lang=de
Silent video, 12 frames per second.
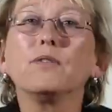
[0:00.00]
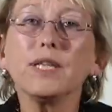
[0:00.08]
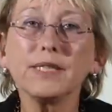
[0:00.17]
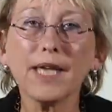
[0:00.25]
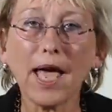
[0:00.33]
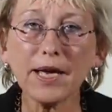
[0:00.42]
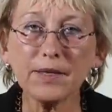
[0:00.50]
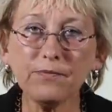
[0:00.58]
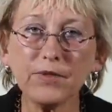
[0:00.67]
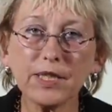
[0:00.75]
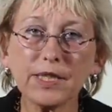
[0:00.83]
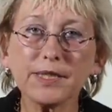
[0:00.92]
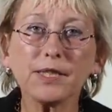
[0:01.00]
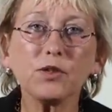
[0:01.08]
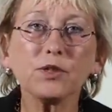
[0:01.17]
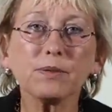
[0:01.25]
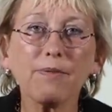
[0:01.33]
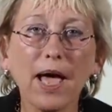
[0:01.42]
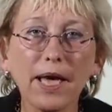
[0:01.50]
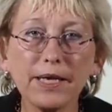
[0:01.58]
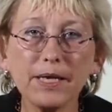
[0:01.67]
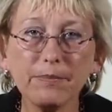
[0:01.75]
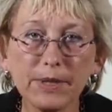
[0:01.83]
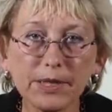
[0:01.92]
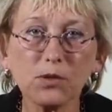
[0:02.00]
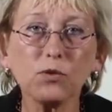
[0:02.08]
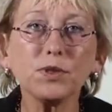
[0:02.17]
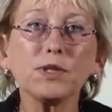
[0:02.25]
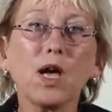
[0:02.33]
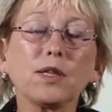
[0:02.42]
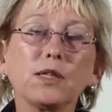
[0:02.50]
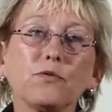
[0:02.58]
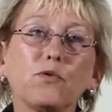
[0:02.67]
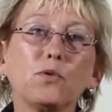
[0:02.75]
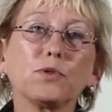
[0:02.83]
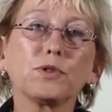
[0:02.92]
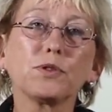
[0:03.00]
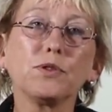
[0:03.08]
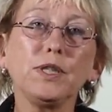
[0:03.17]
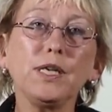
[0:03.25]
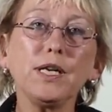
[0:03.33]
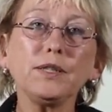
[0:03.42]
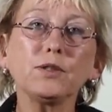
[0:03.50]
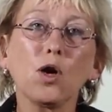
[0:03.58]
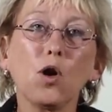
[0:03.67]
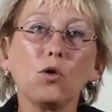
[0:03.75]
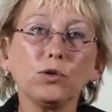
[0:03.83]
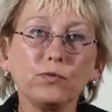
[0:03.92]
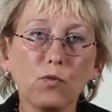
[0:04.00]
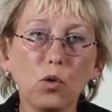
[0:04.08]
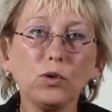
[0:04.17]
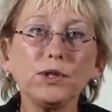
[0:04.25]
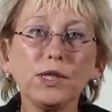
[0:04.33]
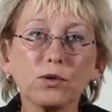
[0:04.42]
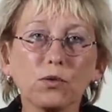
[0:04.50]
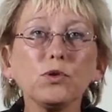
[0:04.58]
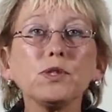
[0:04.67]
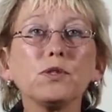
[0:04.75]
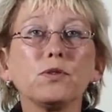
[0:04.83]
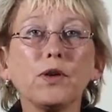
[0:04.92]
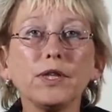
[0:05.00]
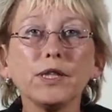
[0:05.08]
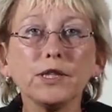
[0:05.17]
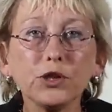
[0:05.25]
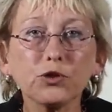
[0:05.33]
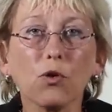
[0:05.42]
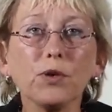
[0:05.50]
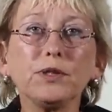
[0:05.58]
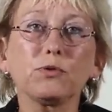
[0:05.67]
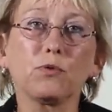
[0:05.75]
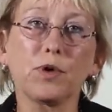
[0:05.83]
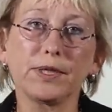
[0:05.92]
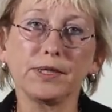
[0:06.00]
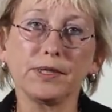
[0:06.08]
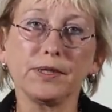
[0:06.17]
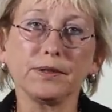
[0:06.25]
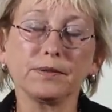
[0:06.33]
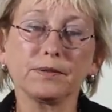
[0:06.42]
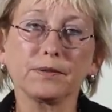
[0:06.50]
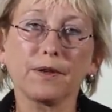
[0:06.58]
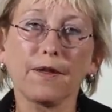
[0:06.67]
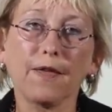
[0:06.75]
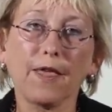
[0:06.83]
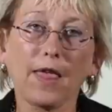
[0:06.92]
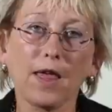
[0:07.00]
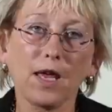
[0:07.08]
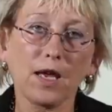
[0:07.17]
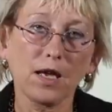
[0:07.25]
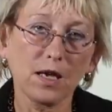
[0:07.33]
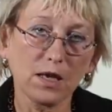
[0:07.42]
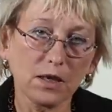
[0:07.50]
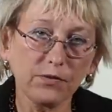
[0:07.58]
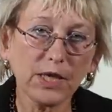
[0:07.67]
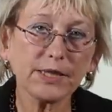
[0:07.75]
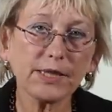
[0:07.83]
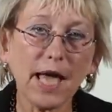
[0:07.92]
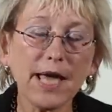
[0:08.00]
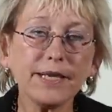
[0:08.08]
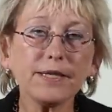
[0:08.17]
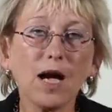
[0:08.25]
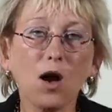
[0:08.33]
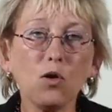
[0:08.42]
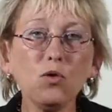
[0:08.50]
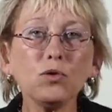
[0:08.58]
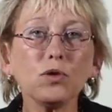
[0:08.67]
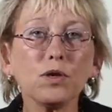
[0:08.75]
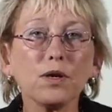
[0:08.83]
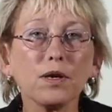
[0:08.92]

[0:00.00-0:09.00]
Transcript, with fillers: Wir zeigen, wie der CO2-Emissionshandel funktioniert und wo die großen Löcher die Scheunentore sind. Wir zeigen auch,